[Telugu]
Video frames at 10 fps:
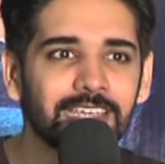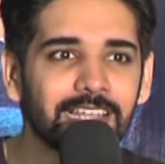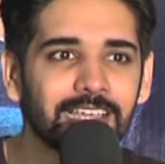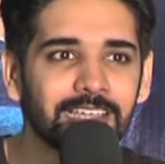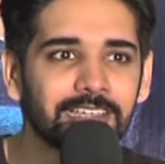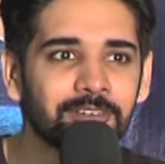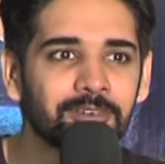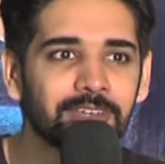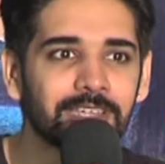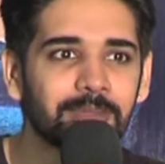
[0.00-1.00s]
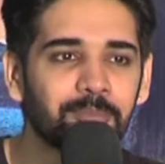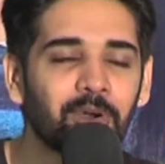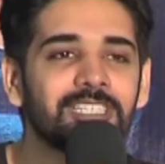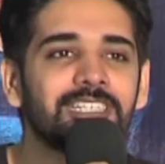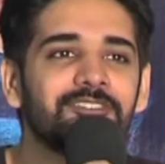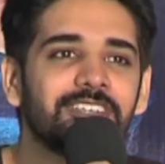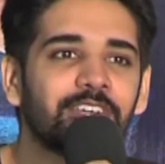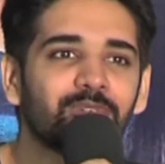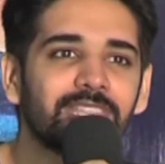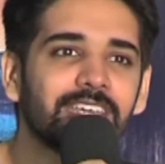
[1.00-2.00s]
ఇలా ఈయనో పాజిటివ్స్
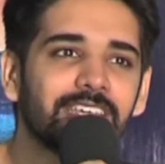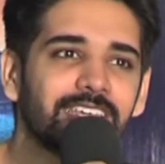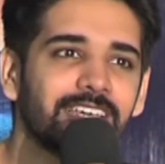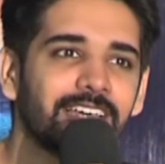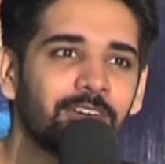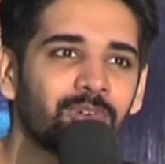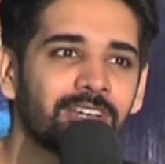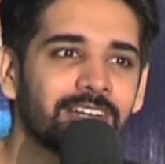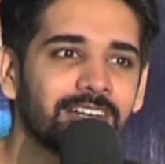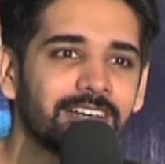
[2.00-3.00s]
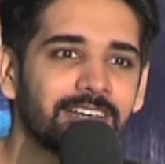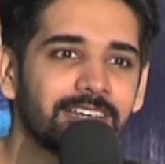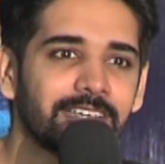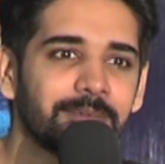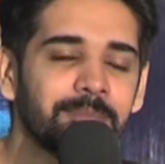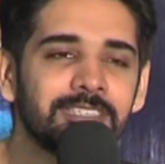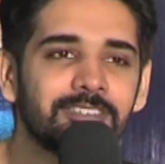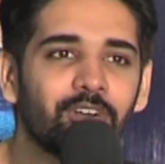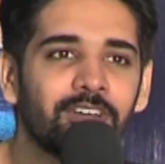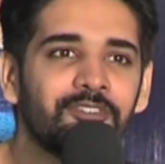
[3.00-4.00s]
జరుగుతాయి అని ఒక ఇమ్మెన్స్
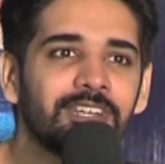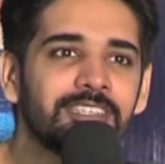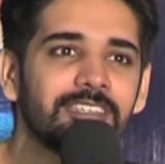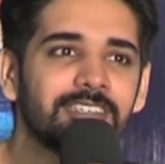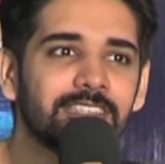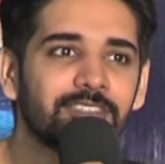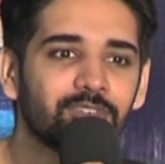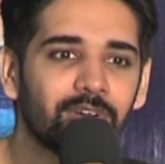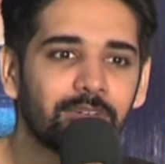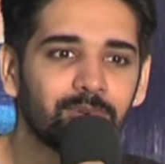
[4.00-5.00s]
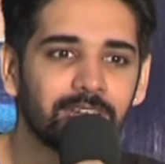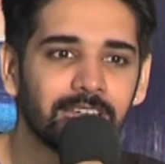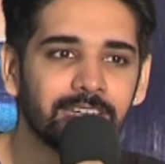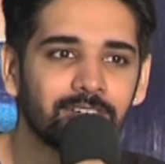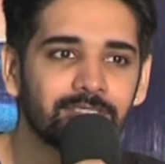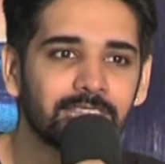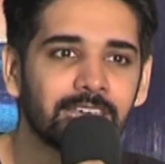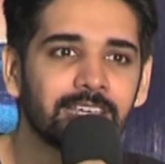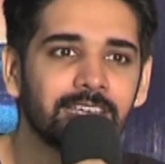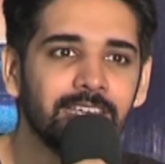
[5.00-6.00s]
కాన్ఫిడెన్స్ ఇచ్చింది సో ఐ వుడ్ లైక్ టు
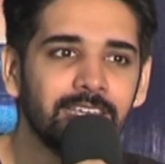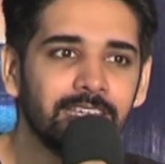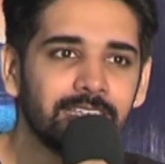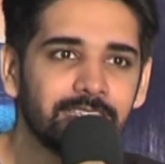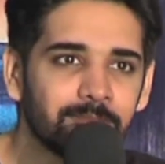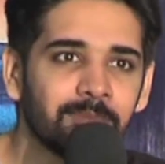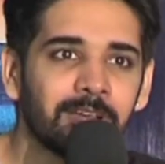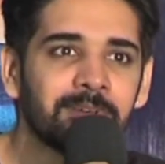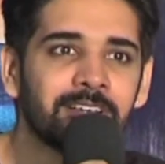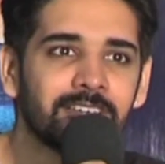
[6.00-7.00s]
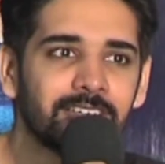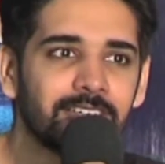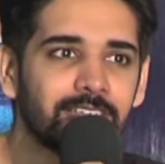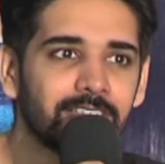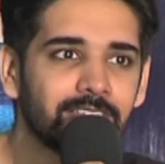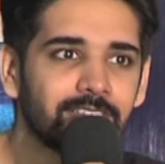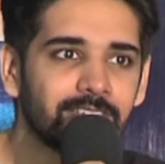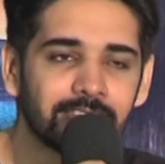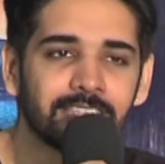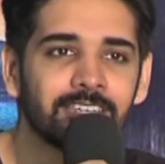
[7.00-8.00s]
థ్యాంక్ చిన్మామ
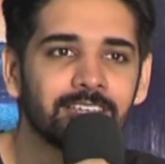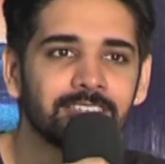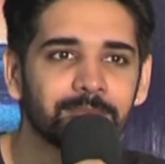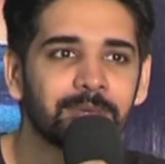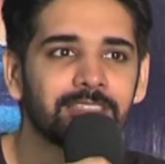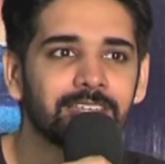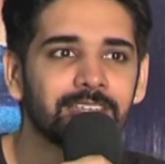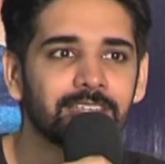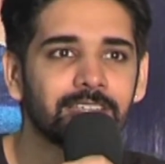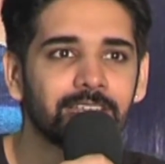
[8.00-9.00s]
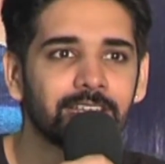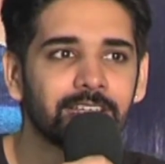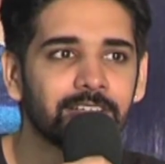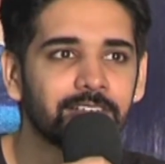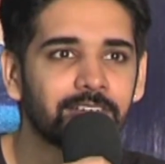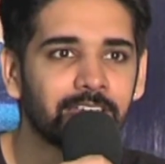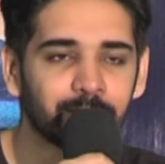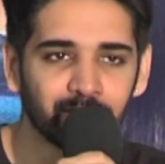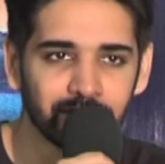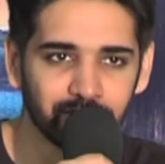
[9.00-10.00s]
చైతన్య సమాంత
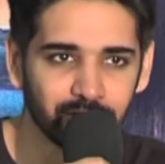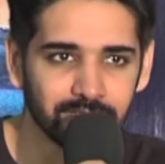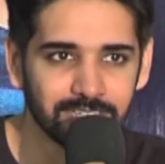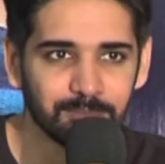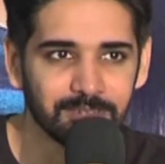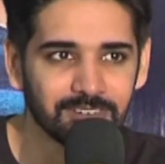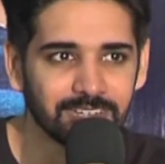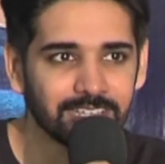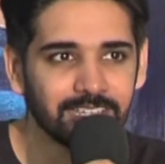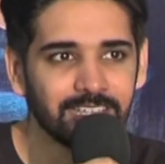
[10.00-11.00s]
అనుపూర్ణ స్టూడియోస్ ఎస్పెషలీ